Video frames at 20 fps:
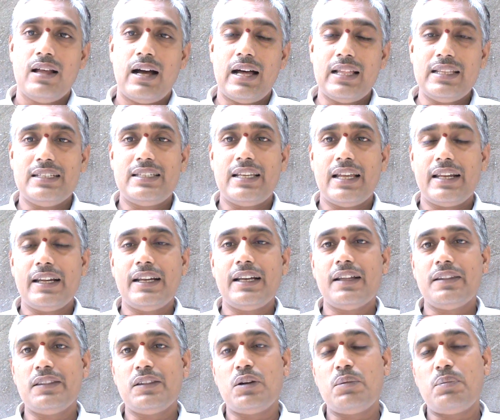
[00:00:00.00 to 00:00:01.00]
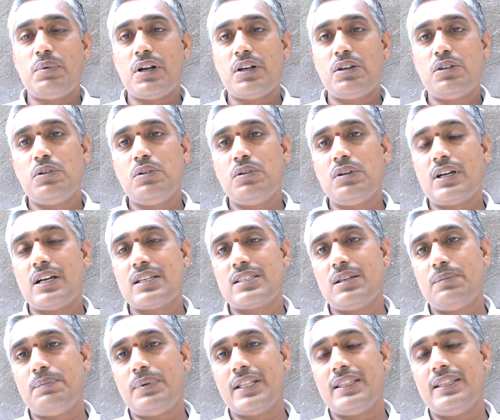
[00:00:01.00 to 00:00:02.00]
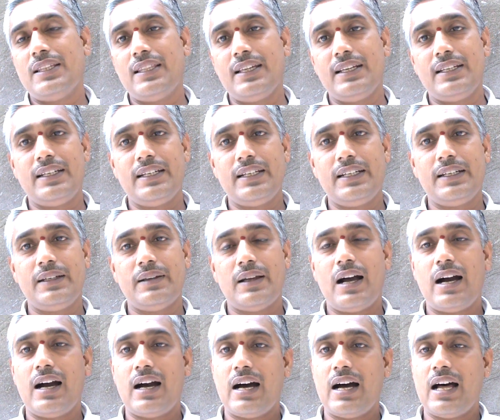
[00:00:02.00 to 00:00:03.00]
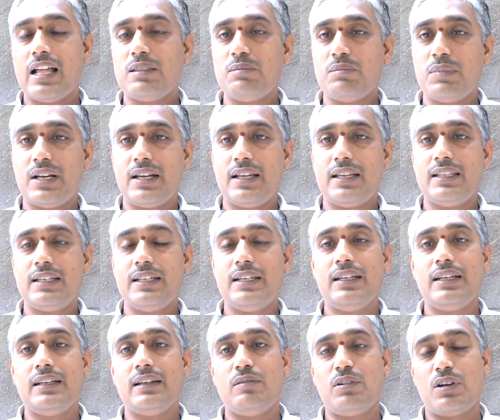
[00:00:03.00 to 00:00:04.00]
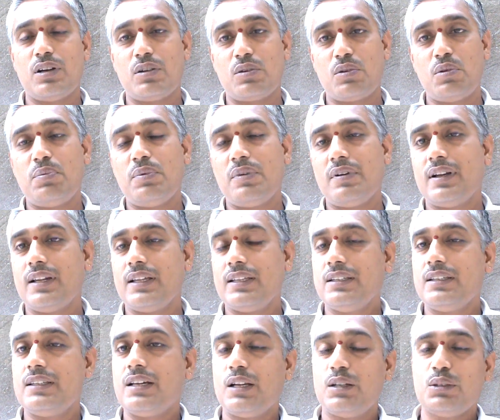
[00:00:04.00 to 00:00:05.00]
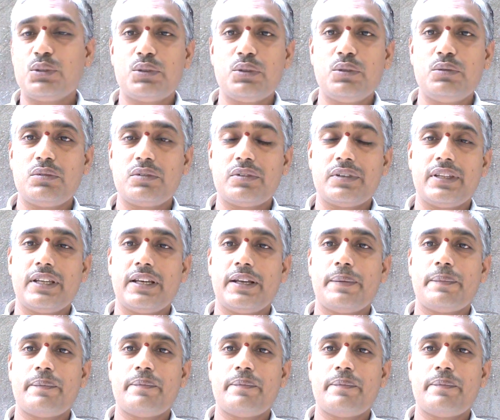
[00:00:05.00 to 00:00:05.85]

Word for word: అది శరీరంతో పాటు కాస్త పెద్దదయ్యి ఆ ఆత్మ అనేది ఒక రూపం అనేది దాలుస్తూ ఉంటుంది